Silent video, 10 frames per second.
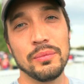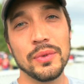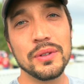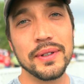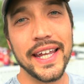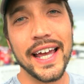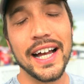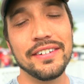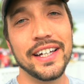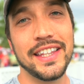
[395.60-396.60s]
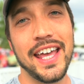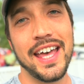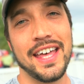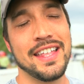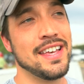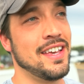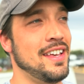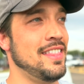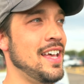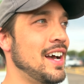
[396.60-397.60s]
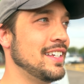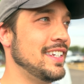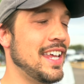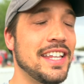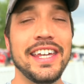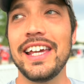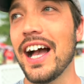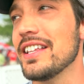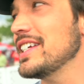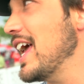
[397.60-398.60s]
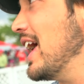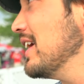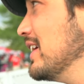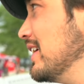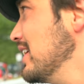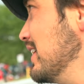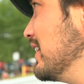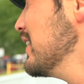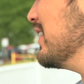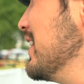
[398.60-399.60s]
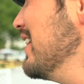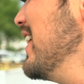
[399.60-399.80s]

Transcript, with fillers: もっと出会いが増えて、なんか自然にいい感じでいくんだ